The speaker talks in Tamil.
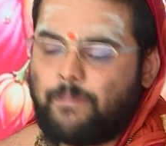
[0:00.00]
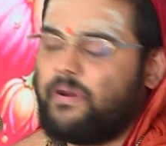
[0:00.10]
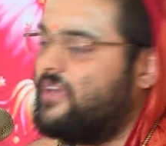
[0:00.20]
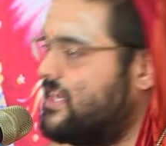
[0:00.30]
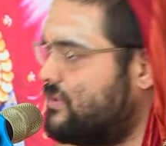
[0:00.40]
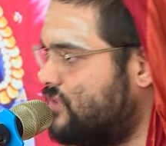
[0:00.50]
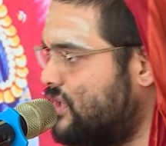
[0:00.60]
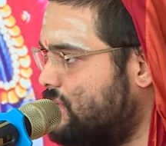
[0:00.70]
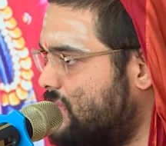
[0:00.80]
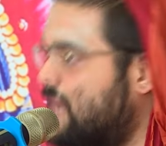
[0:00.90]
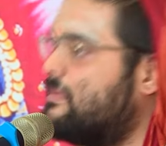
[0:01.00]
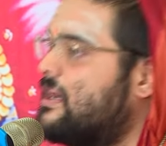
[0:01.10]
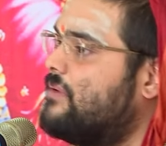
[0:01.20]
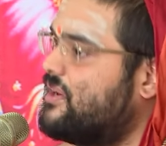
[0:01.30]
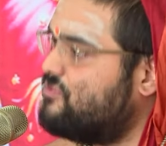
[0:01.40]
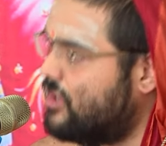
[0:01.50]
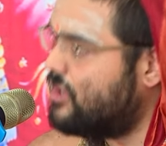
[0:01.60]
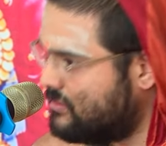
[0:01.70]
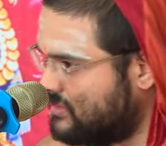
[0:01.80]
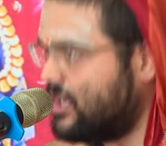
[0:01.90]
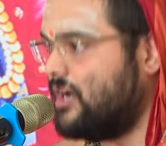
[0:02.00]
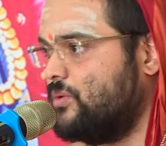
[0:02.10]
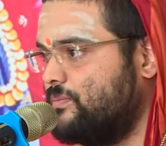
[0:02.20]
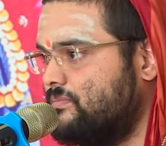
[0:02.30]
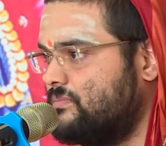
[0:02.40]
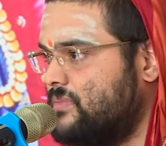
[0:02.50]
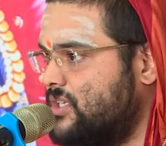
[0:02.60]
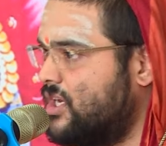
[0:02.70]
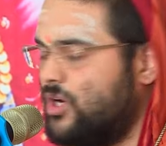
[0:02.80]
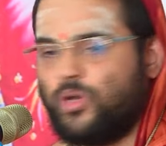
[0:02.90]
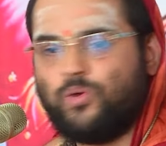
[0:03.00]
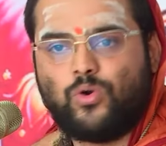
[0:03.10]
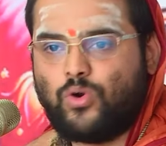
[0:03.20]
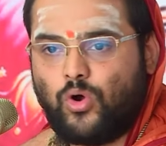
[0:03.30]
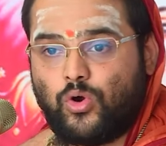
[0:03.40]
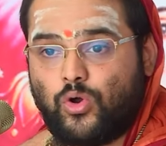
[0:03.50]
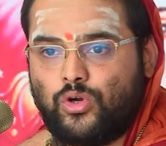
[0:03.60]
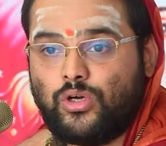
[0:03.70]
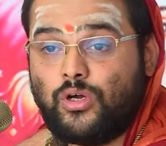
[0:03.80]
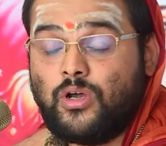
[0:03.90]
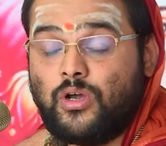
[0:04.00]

அப்ப வேதம் வேணும்னா பகவான் வேணும்னு ஆகும் இது ரெண்டும் ஒன்னோட ஒன்று